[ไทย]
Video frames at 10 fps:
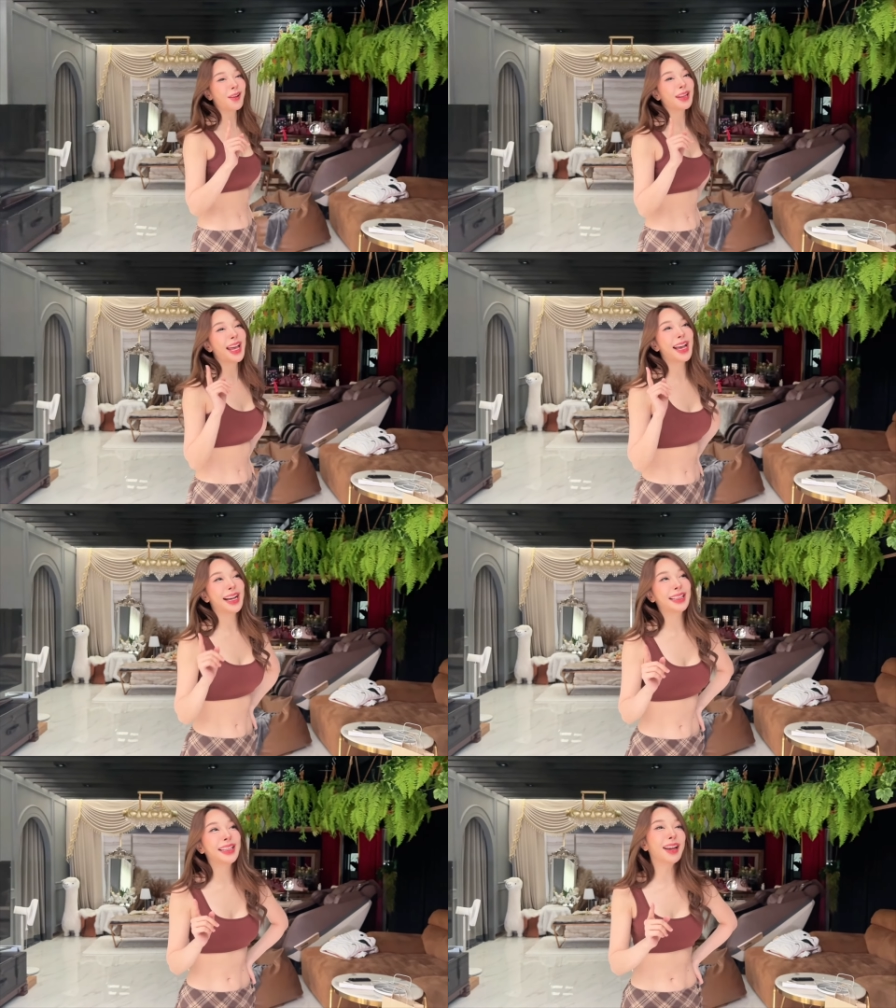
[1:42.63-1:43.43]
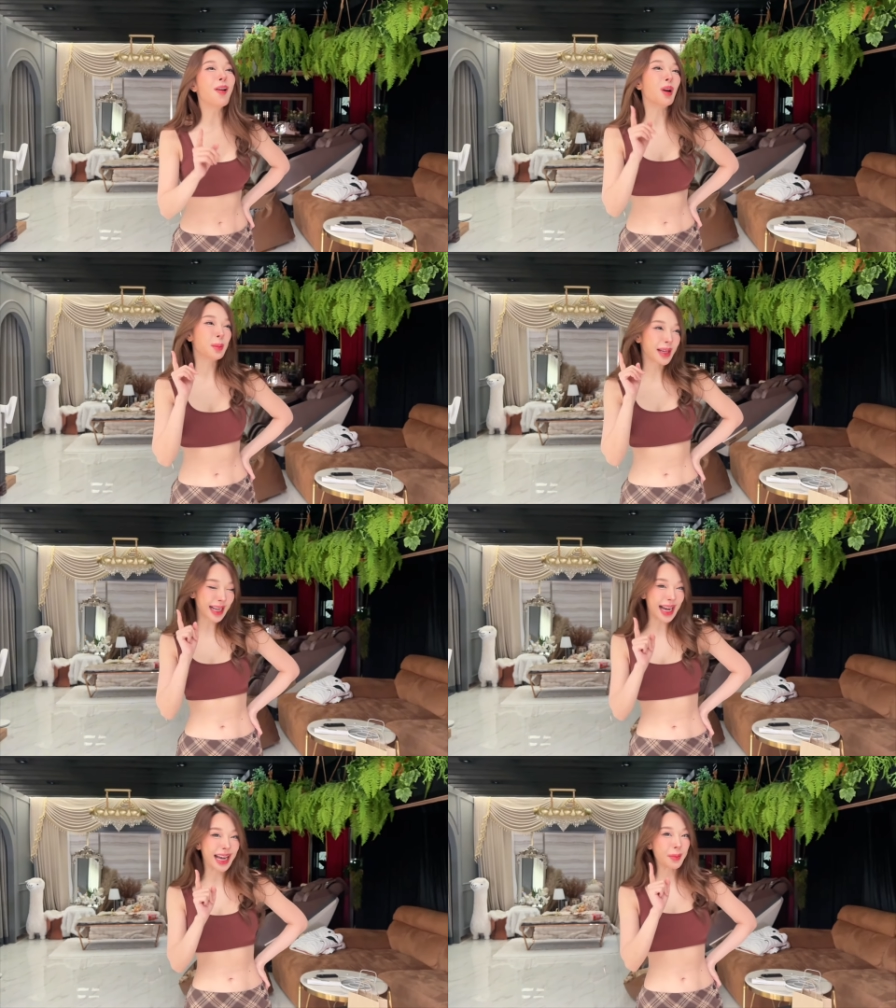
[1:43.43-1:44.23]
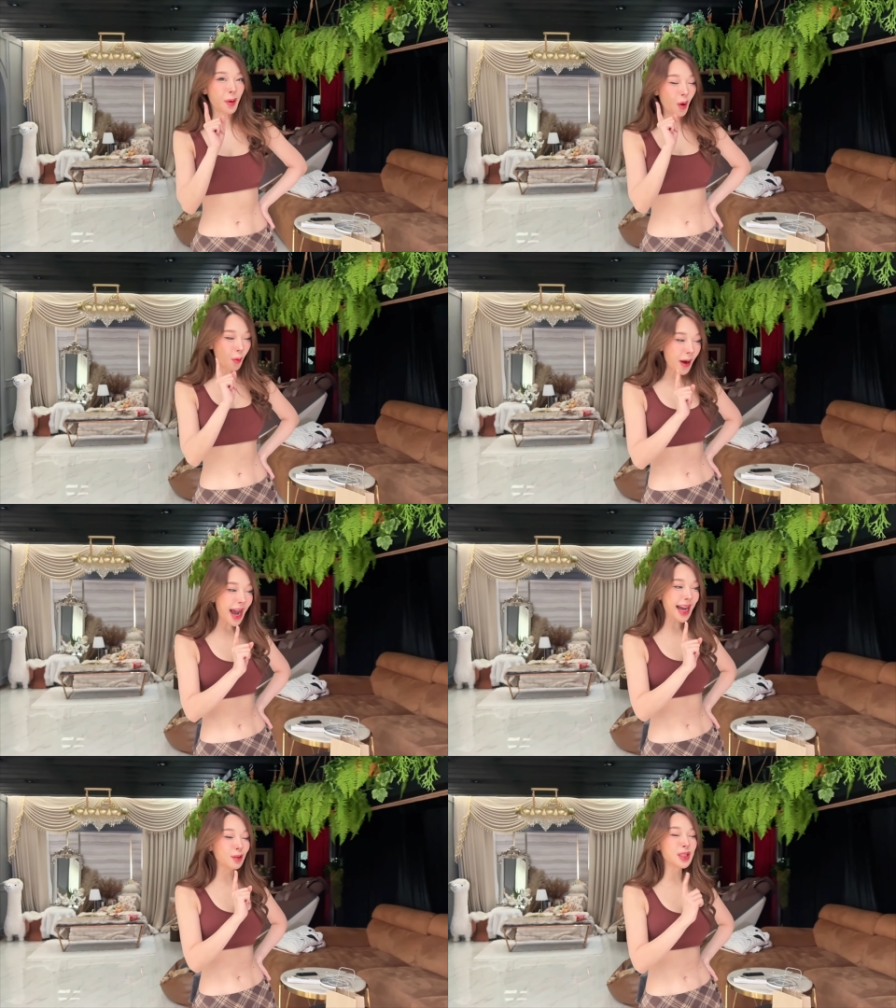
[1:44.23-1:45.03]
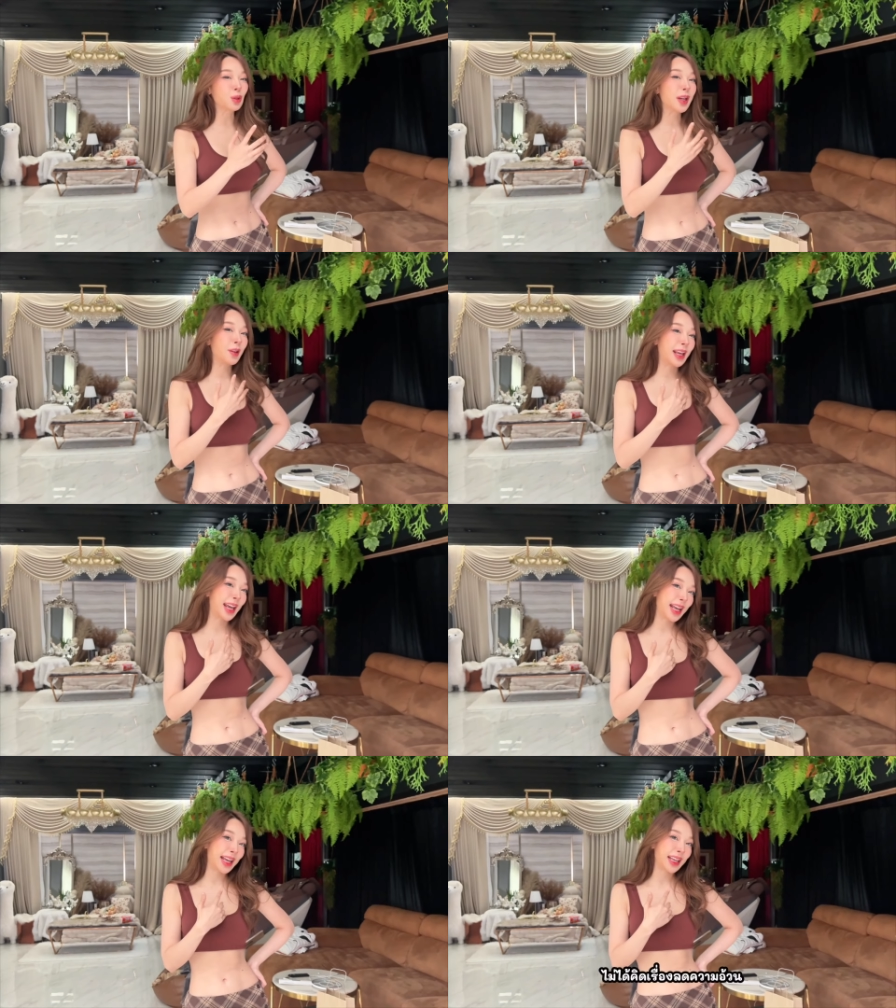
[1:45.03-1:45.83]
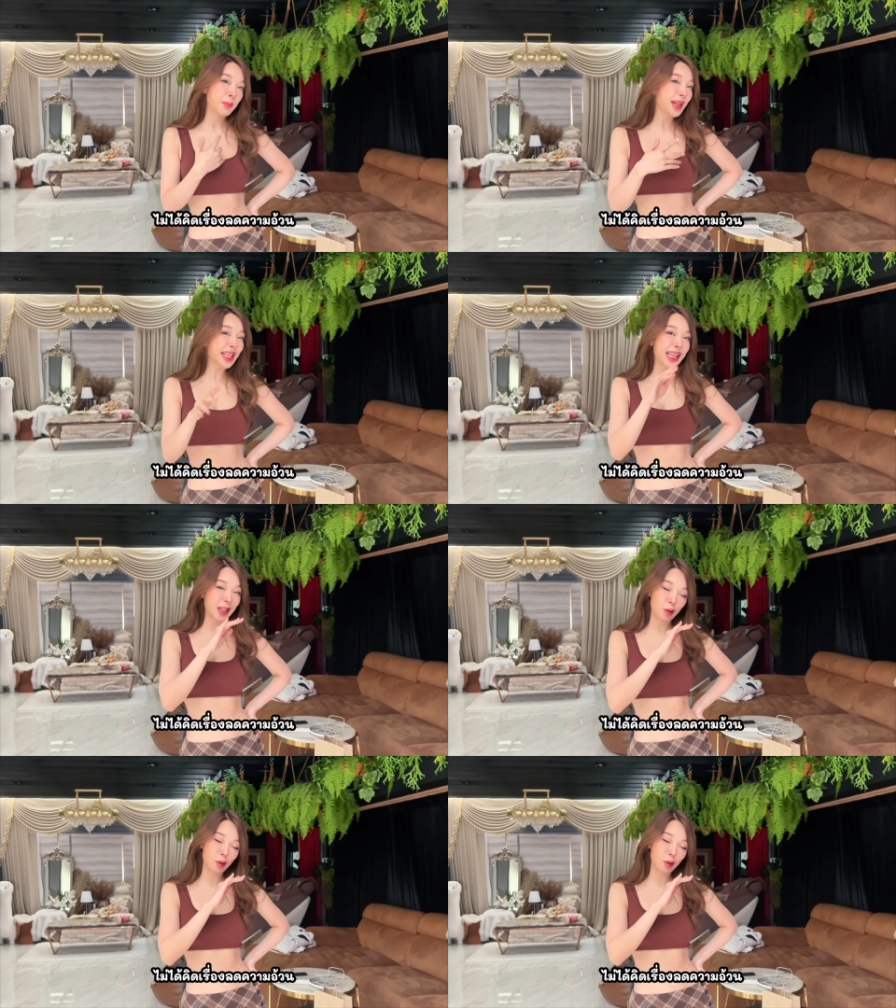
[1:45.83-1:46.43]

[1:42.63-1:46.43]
ตอนแรกอะที่ออกกำลังกาย เพราะว่ารู้สึกตัวเองอ่อนแอไม่ได้คิดเรื่อง